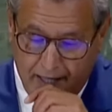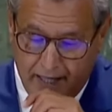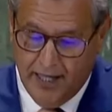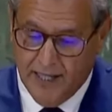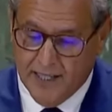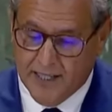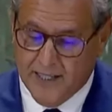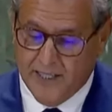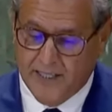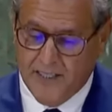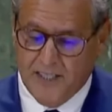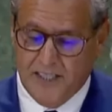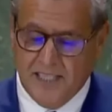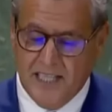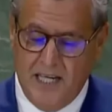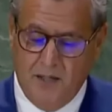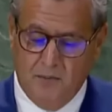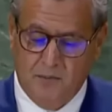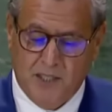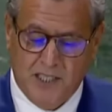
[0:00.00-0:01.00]
أكد
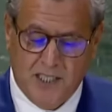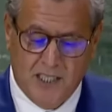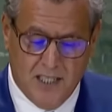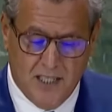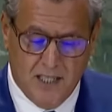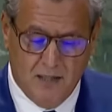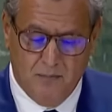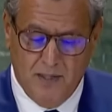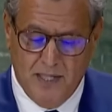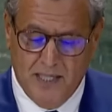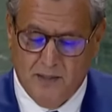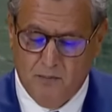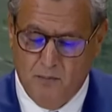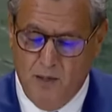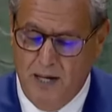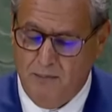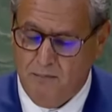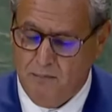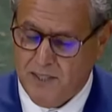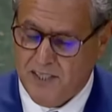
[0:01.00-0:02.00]
صاحب جلالة الملك
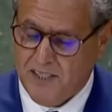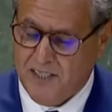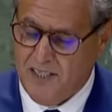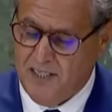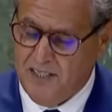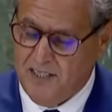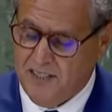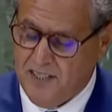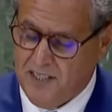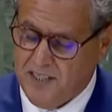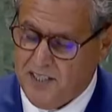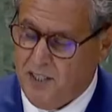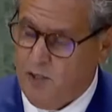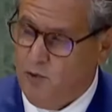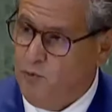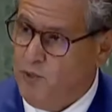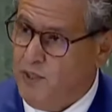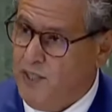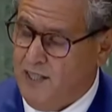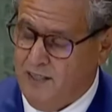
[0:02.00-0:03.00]
محمد السادس نصر
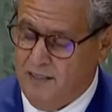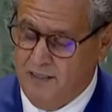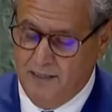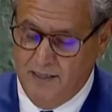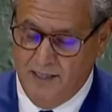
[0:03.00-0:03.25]
الله